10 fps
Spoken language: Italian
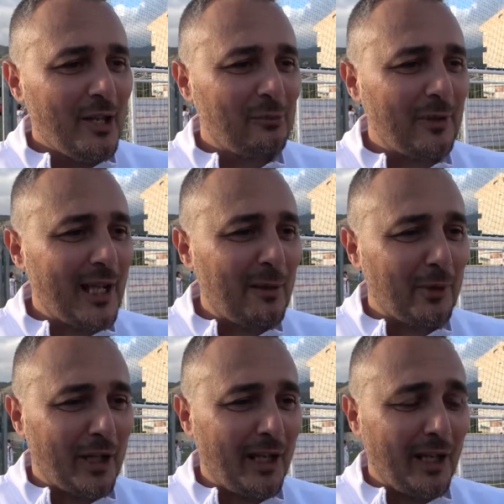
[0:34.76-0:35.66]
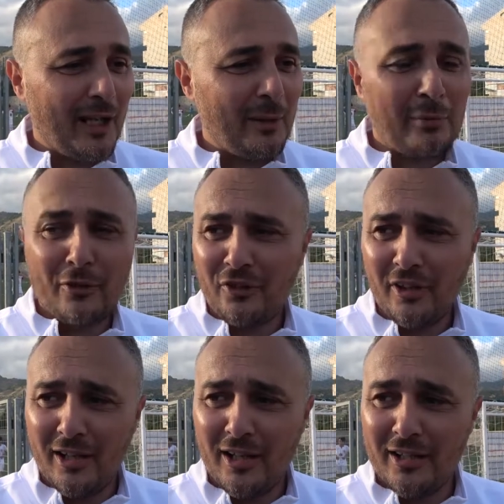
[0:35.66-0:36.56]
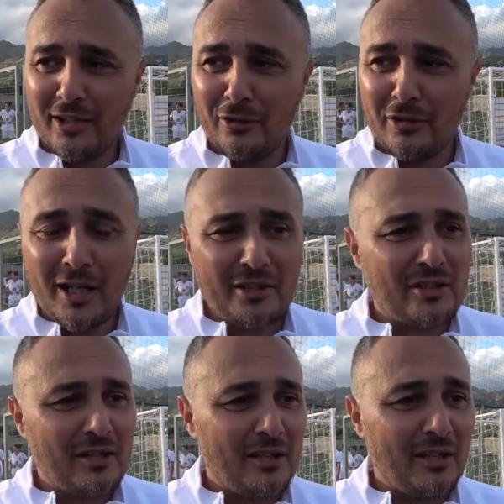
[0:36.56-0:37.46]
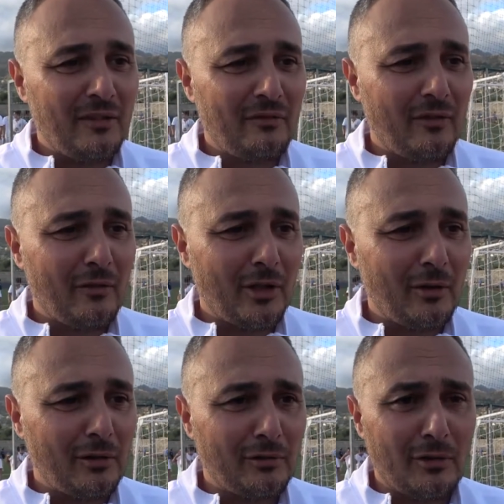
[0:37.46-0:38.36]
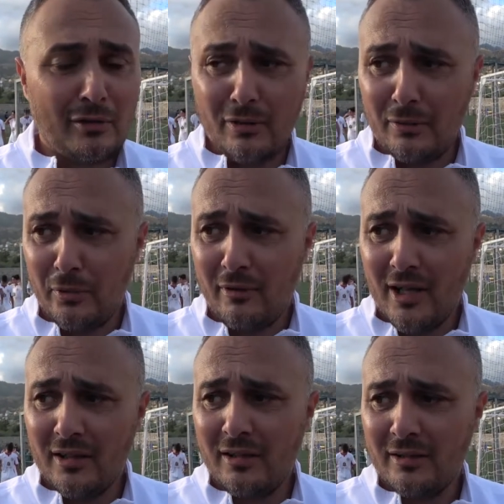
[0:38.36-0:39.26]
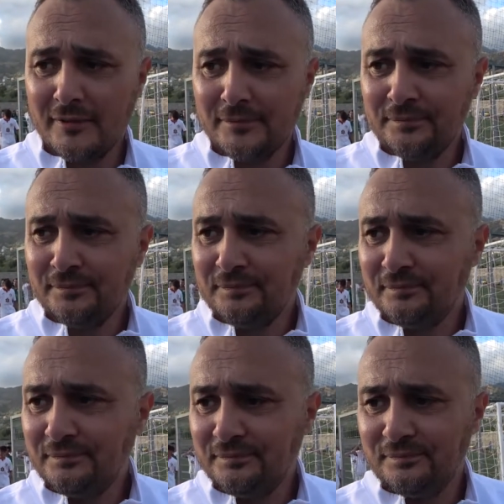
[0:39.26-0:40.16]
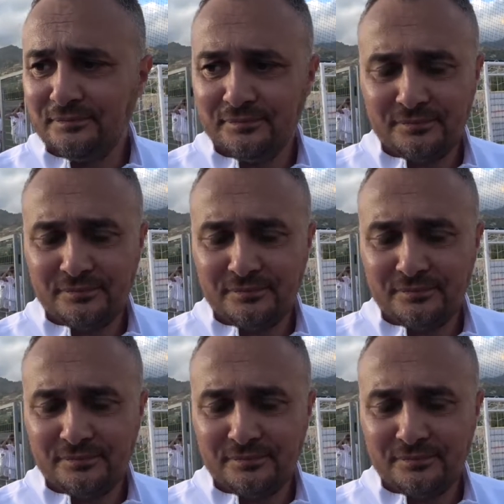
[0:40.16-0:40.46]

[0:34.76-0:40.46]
speriamo che possa ritornarci il favore contro più avanti. Il campionato